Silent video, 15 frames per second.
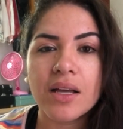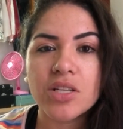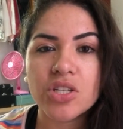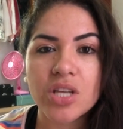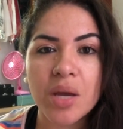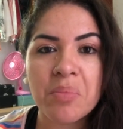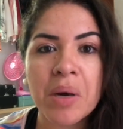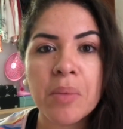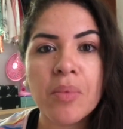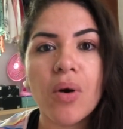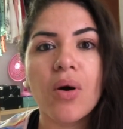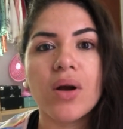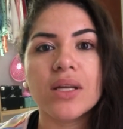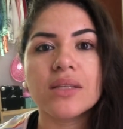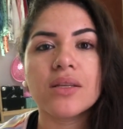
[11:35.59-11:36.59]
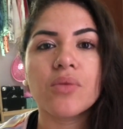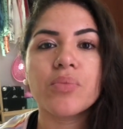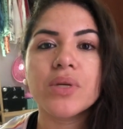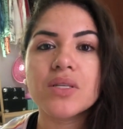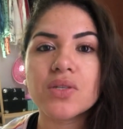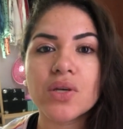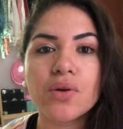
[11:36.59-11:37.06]
gema mole. Então,
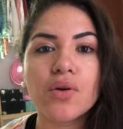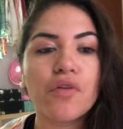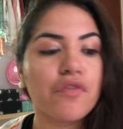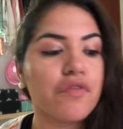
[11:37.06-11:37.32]
por isso que eu não